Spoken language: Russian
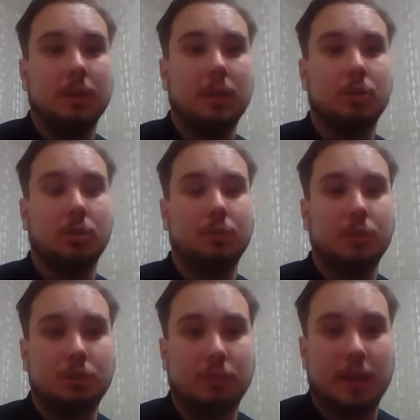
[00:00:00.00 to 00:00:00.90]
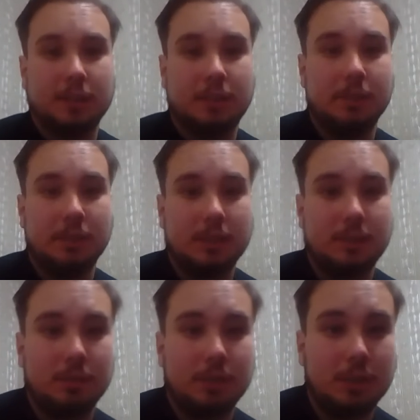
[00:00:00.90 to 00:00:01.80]
который вышел как раз
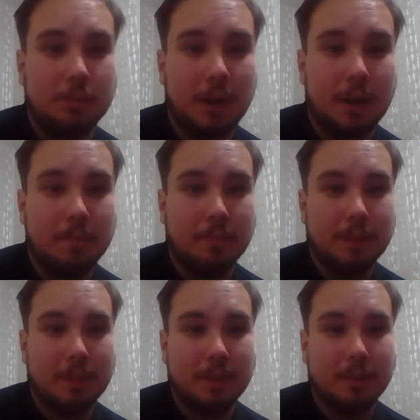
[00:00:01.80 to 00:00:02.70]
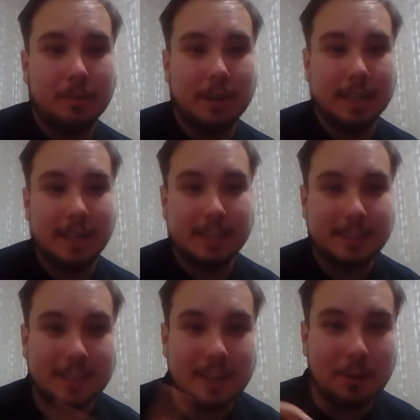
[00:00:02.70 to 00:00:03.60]
19 сентября.
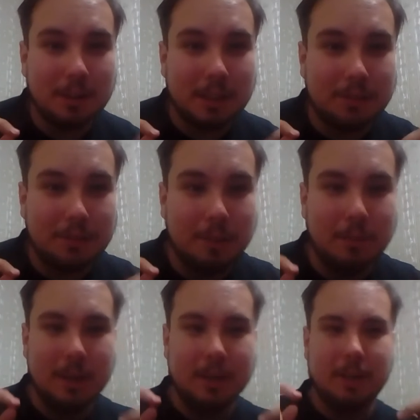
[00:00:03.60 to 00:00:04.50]
Угадайте, какой этот фильм?